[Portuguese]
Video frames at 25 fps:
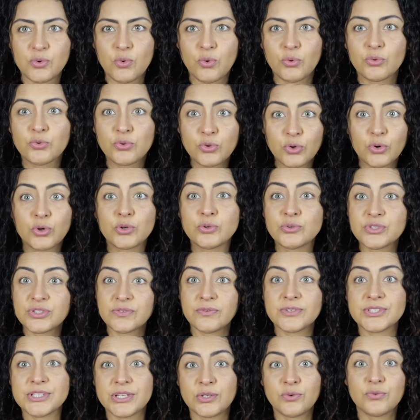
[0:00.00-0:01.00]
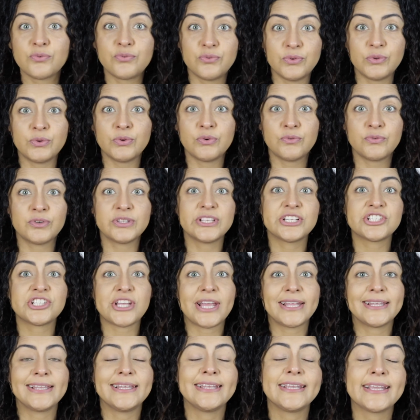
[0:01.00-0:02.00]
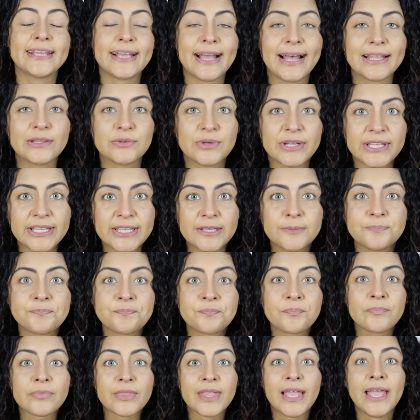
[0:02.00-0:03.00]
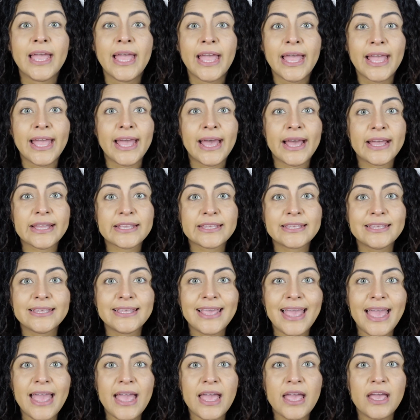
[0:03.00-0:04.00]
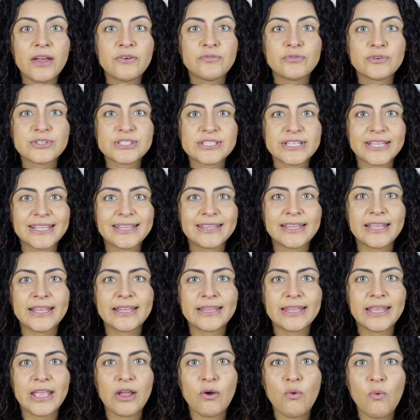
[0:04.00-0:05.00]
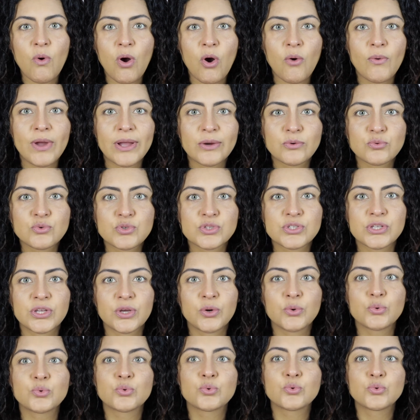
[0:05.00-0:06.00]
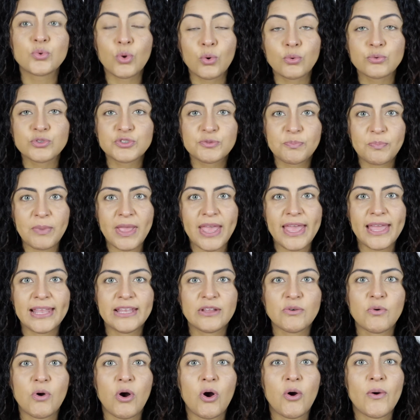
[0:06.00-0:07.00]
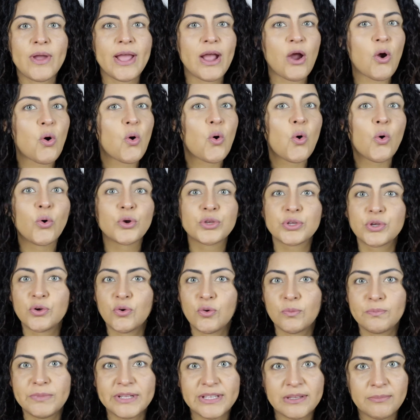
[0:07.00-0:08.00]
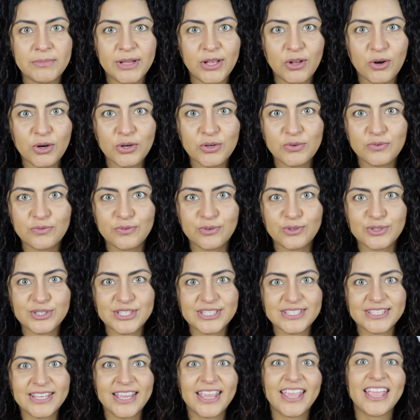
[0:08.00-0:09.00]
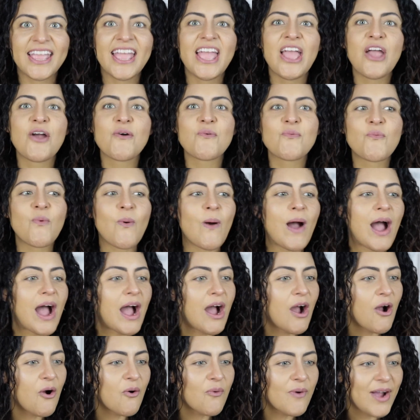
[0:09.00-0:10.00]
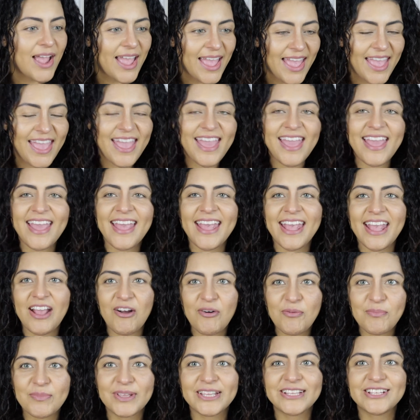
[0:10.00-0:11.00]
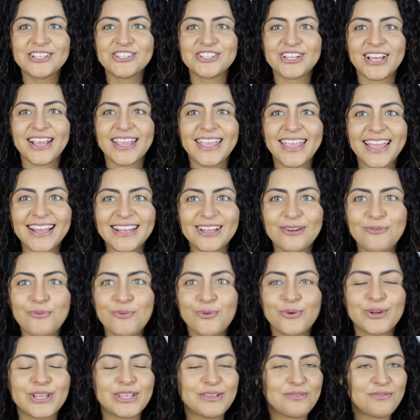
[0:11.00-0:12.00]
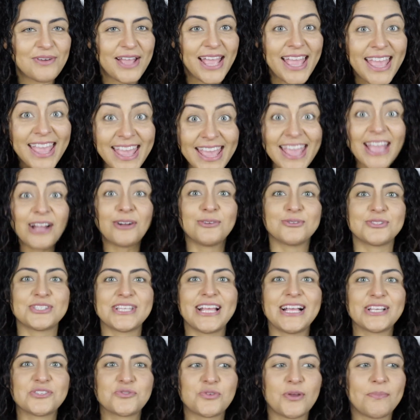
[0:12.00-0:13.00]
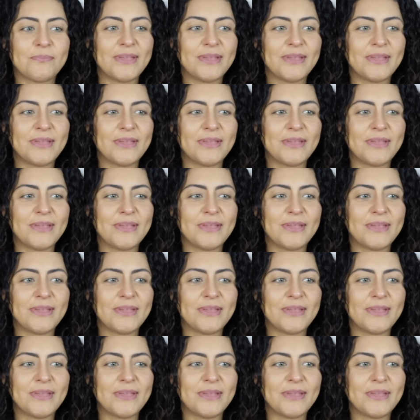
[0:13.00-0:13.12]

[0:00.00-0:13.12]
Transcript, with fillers: o contorno, se você não viu, eu vou deixar ele linkado aqui, é, que é você entender qual é o seu tom de pele, qual é a cor que combina melhor com você, qual é realmente aquela cor que vai realçar a sua